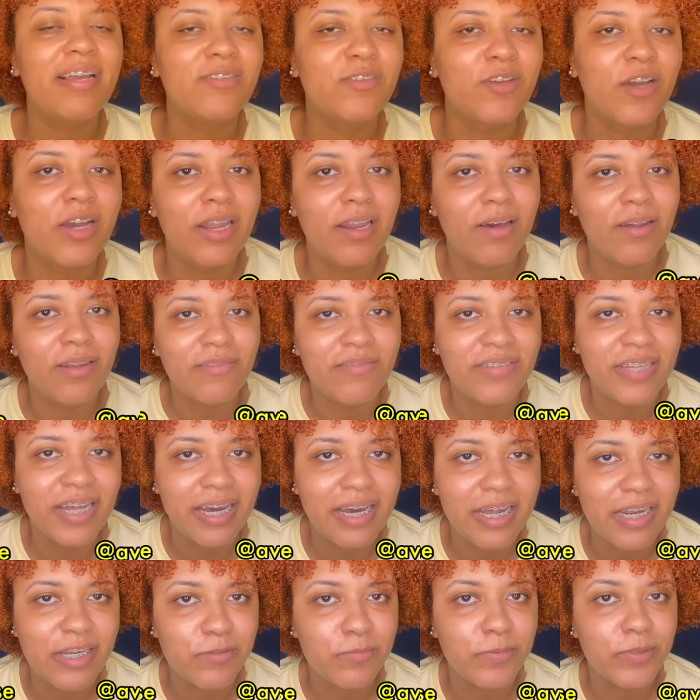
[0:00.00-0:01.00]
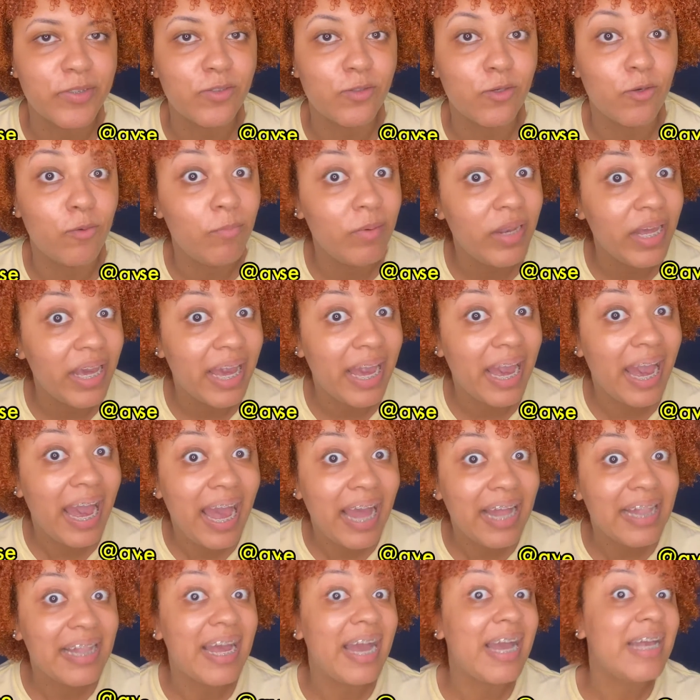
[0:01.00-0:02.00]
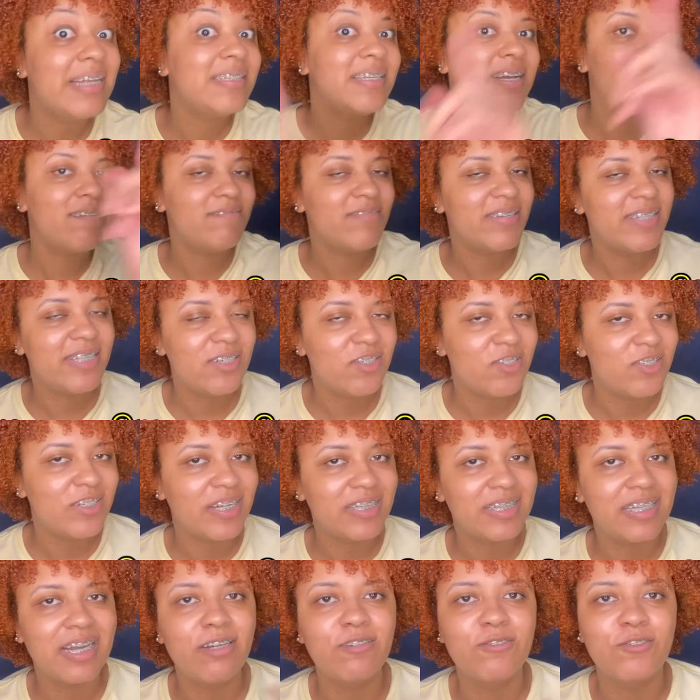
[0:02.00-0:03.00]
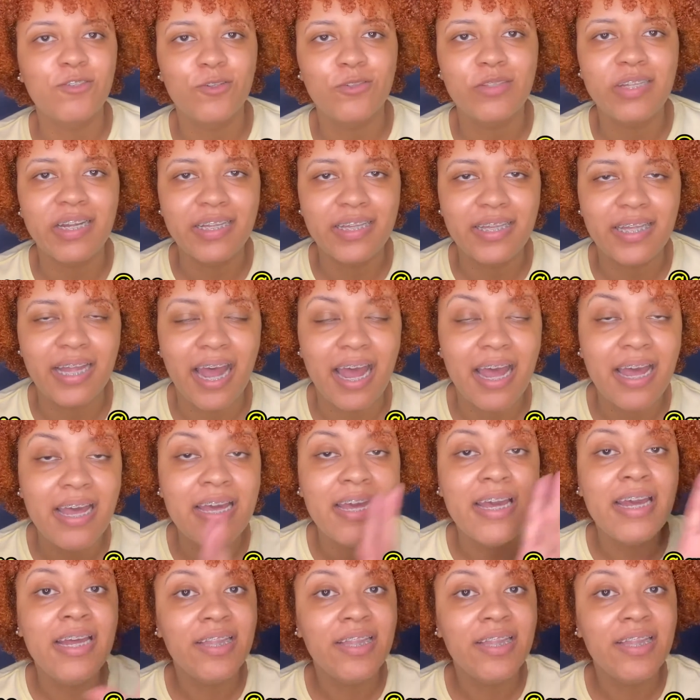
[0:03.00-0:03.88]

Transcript: Este é o canal da Vida Crespa Descomplicada, essa é a Vida de Tatá, eu sou Tatá.